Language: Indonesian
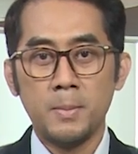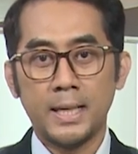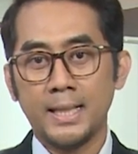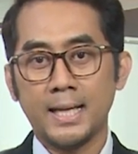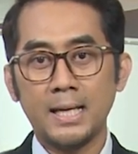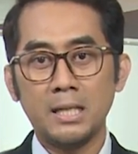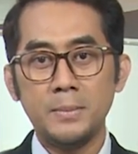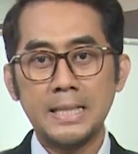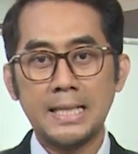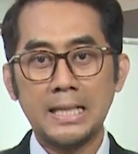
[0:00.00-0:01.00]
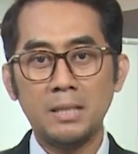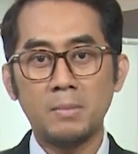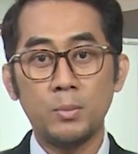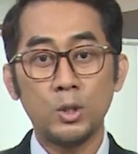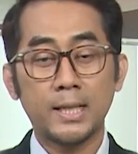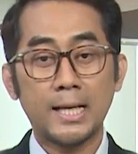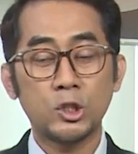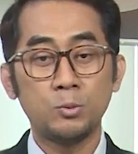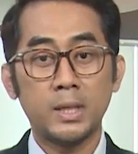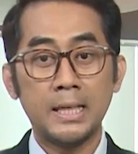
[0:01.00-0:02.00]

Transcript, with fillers: Menghadirkan lebih dari 50 narasumber